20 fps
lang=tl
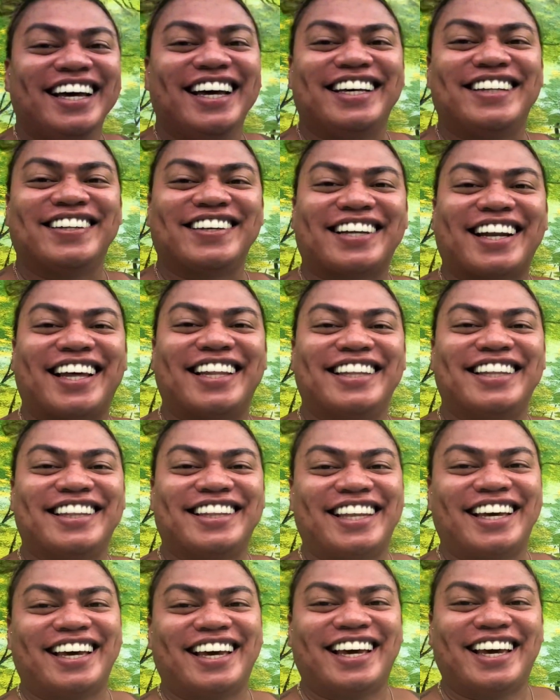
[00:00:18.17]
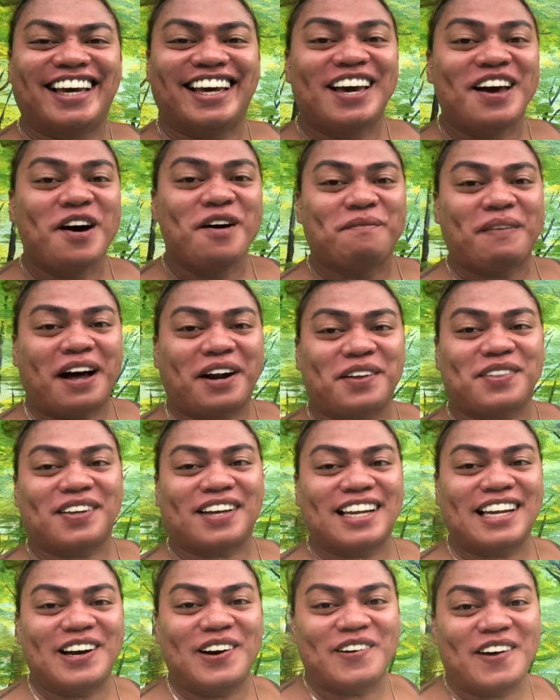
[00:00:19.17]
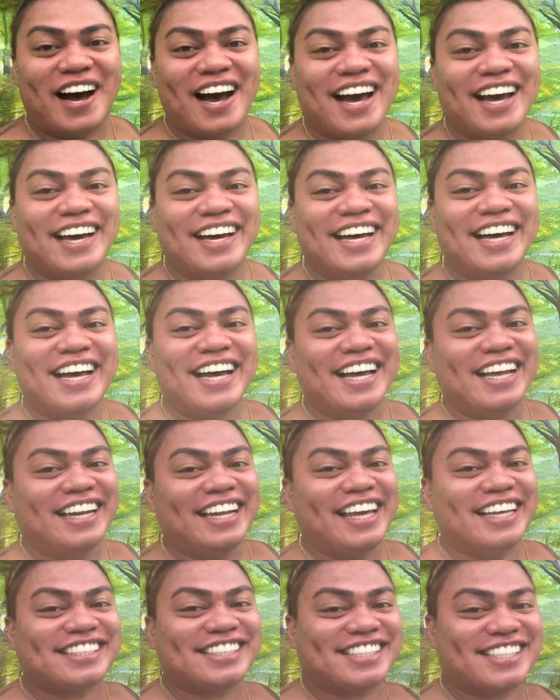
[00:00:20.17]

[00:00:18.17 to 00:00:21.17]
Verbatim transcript: Ignorante. Paano ito ginawa? Let's